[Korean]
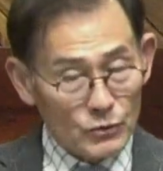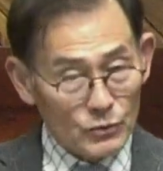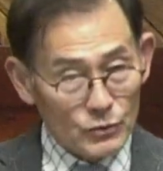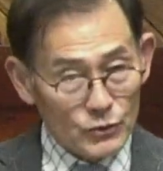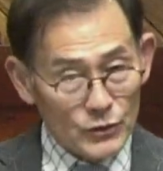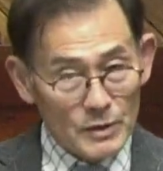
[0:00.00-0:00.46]

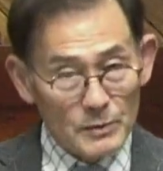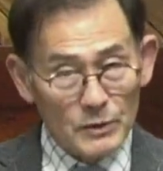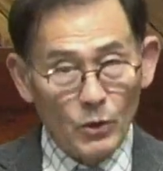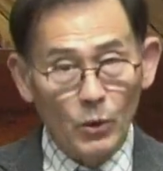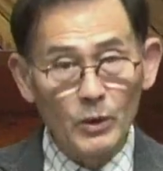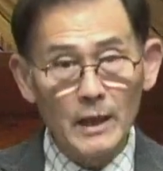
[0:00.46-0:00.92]
주님을
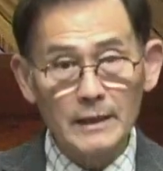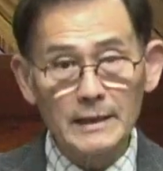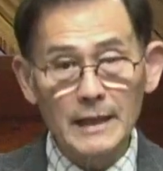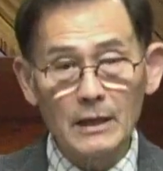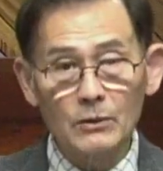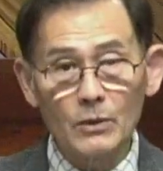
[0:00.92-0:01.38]
놀라게
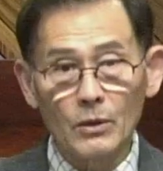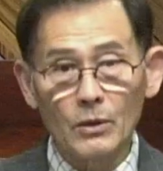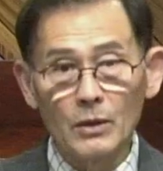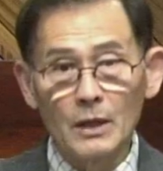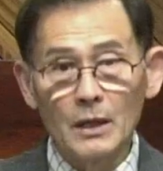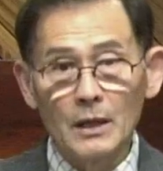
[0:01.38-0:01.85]

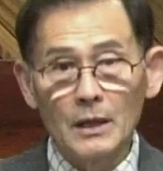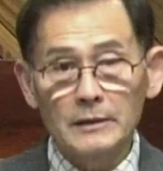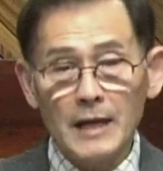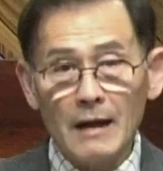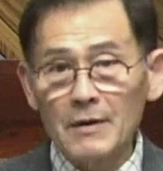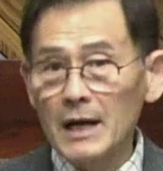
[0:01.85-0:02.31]
하고
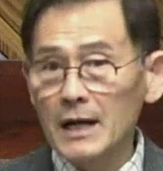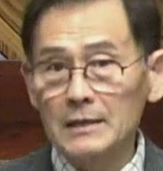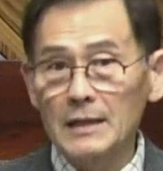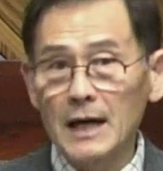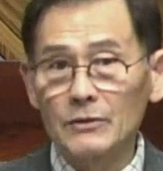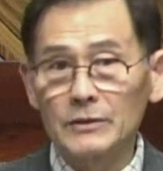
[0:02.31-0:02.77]
당황하는
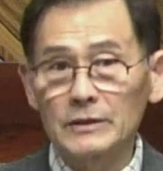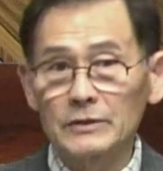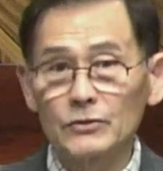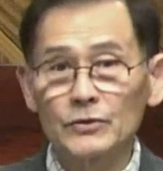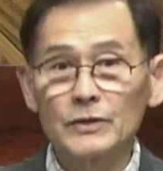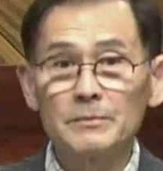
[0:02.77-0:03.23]
가운데서
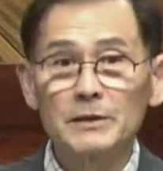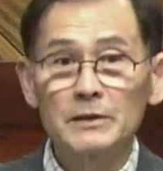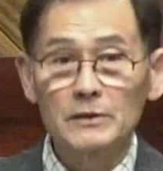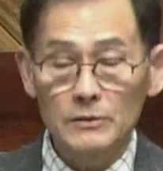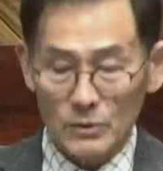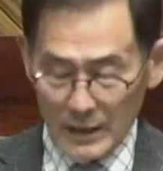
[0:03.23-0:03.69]
주님을
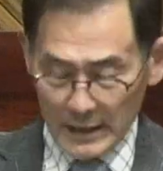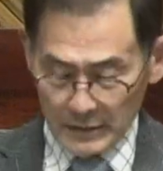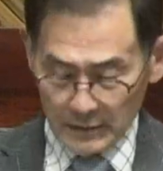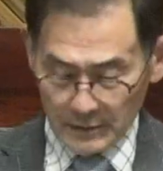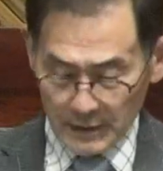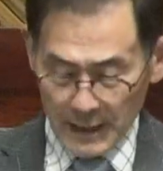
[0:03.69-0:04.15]
끌고
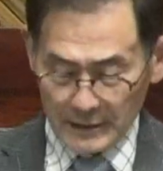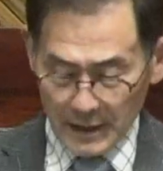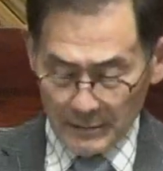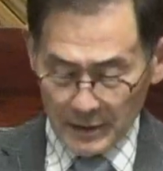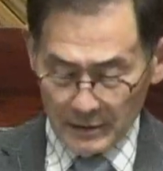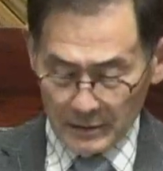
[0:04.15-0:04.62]
가셨,
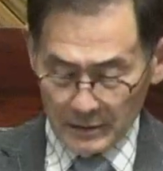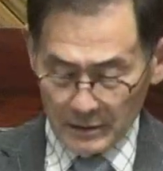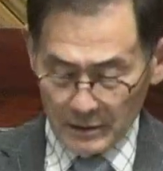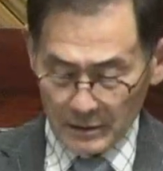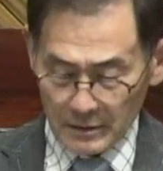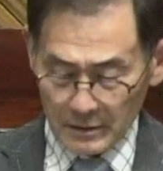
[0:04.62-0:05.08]

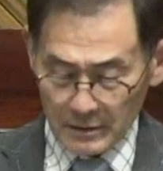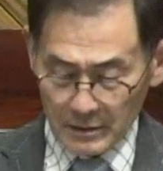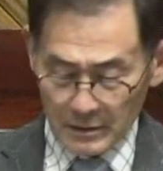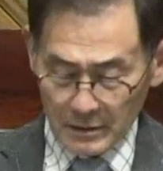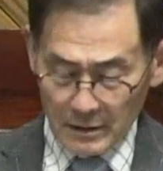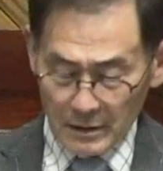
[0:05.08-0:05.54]
갔다면은요,
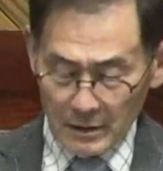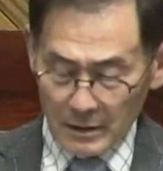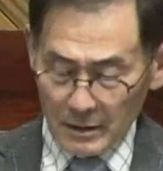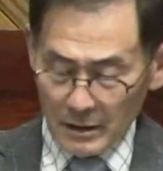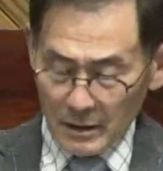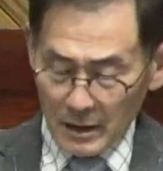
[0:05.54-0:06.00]

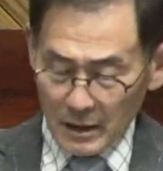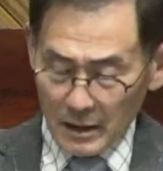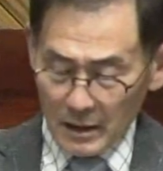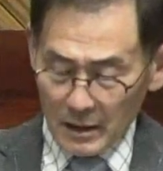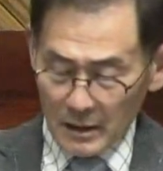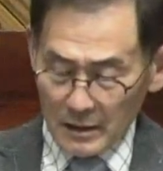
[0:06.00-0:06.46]

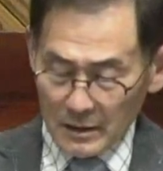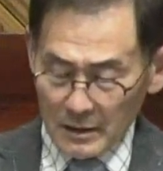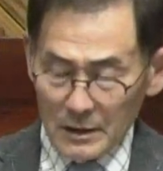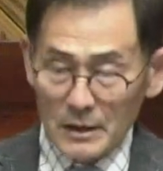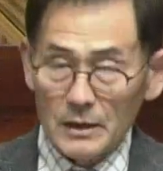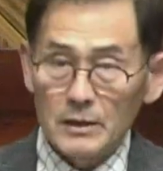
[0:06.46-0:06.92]
아,
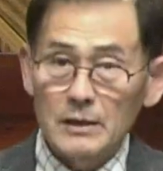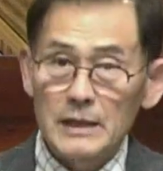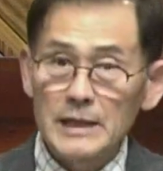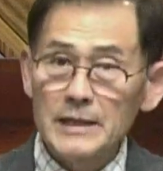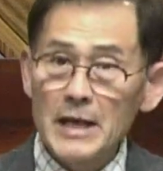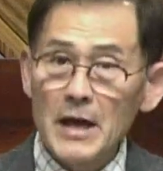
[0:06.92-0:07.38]

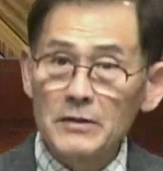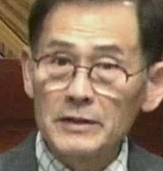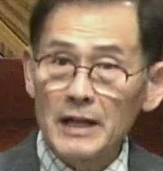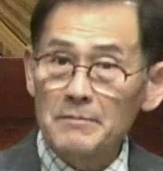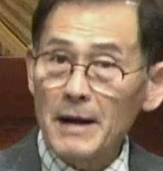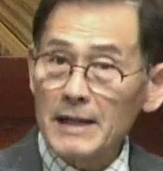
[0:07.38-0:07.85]
이
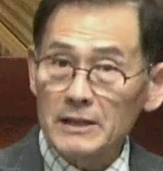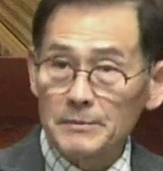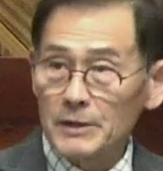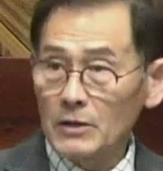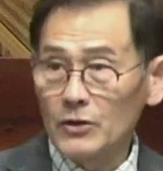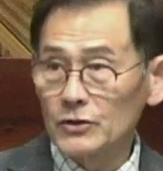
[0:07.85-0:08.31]
예언된 말씀이
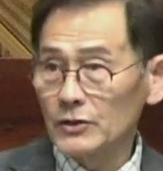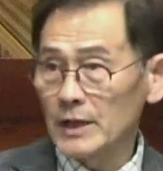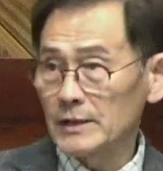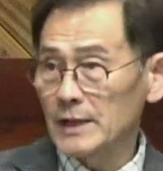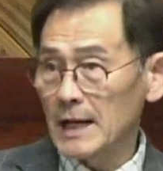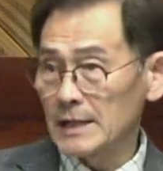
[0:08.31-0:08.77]

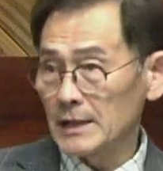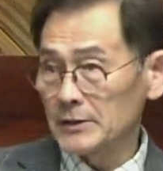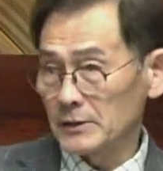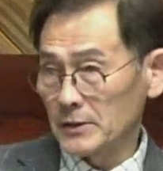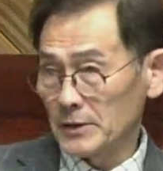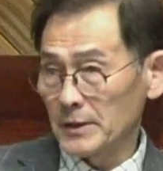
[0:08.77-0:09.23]
성취되지가
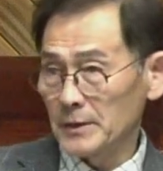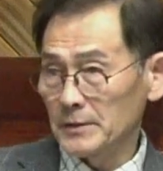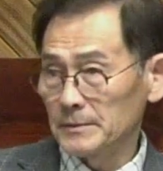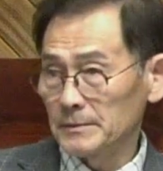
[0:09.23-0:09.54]
않았을 거예요.